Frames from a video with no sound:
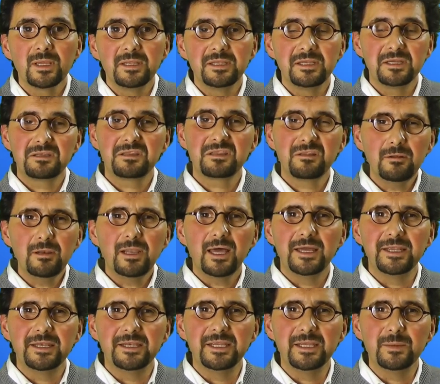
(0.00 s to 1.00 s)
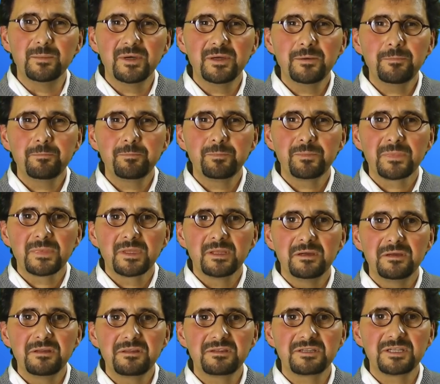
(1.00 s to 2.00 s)
der Zolleinnehmer
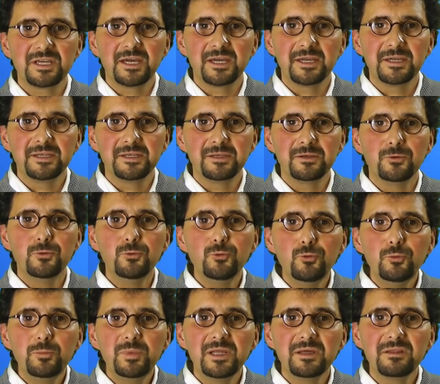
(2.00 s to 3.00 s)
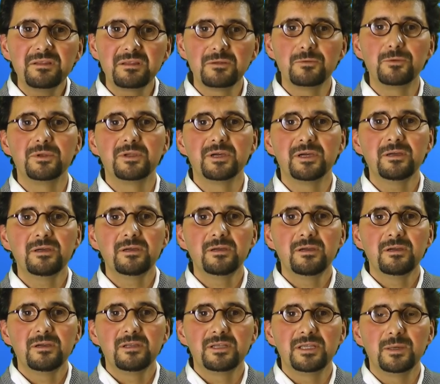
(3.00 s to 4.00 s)
ist ein übler Sünder,
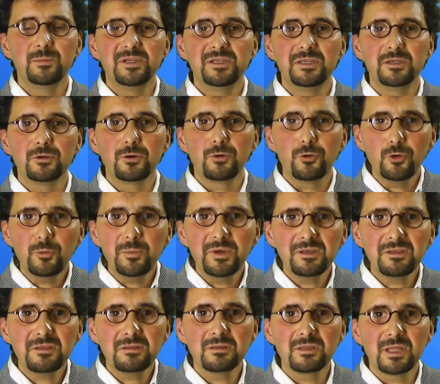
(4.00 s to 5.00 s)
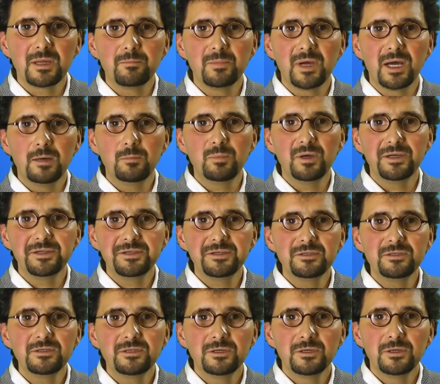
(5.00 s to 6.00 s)
der mit den Römern
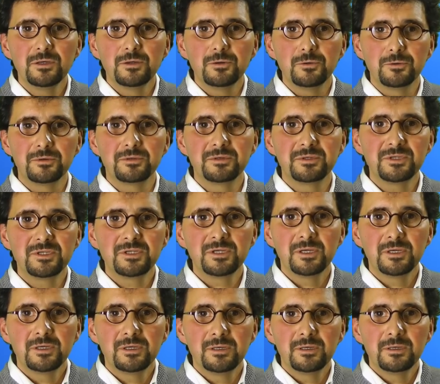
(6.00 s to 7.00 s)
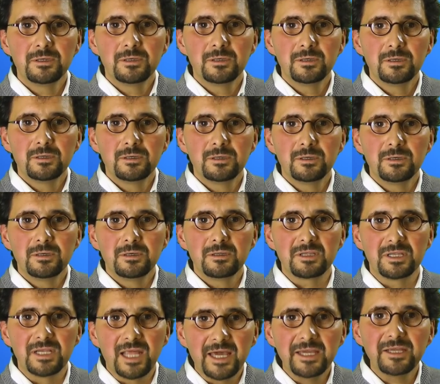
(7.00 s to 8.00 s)
zusammenarbeitet und
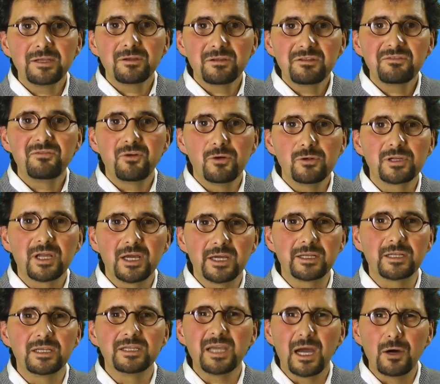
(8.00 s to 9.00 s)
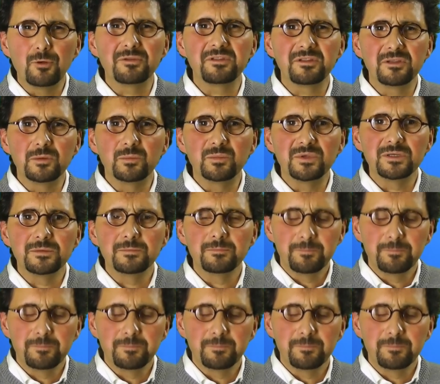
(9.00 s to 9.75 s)
sein eigenes Volk eigentlich ausnimmt.